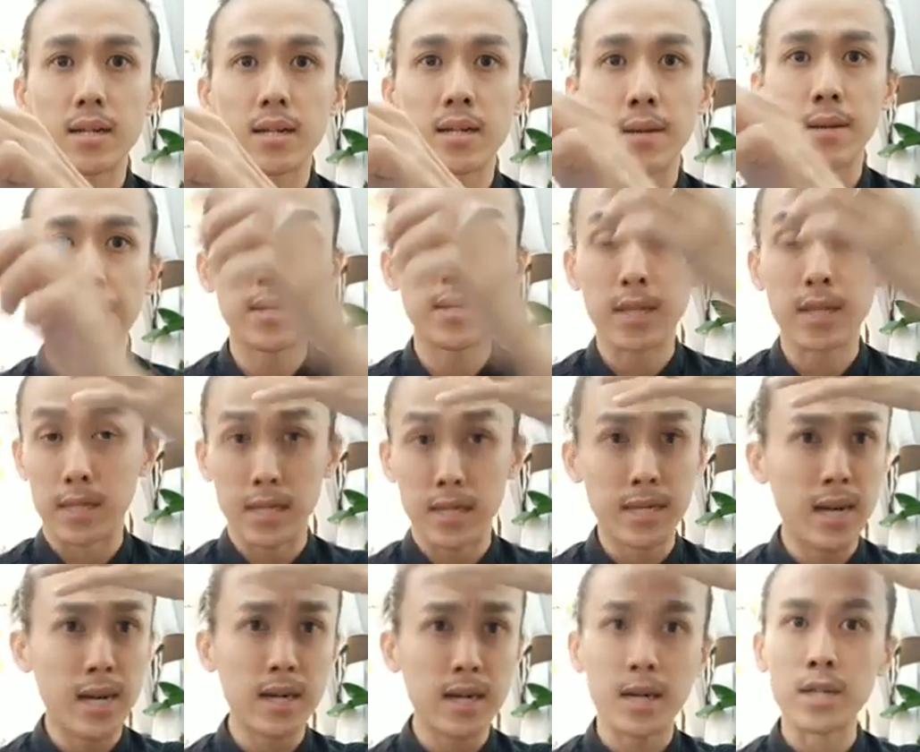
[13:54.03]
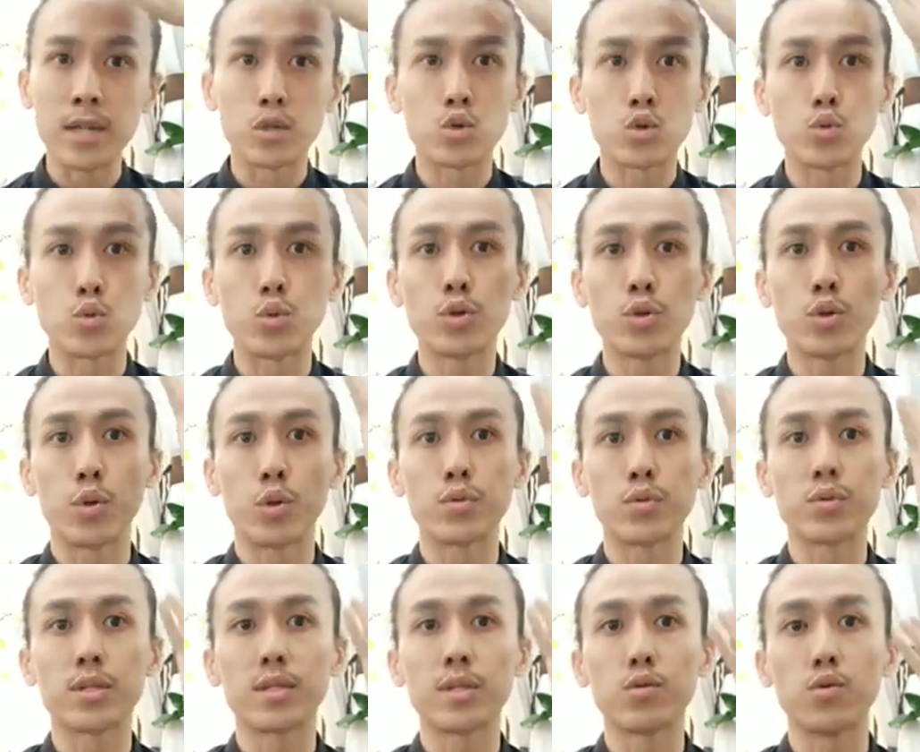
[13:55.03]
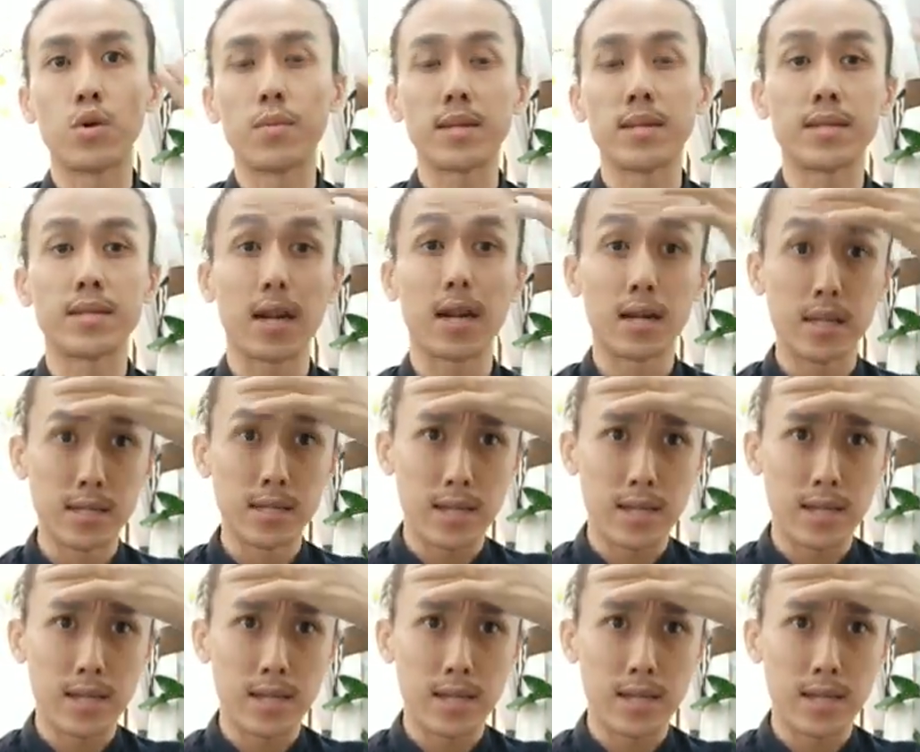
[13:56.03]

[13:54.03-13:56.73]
它前面也一样可以梳一种，就是我们讲的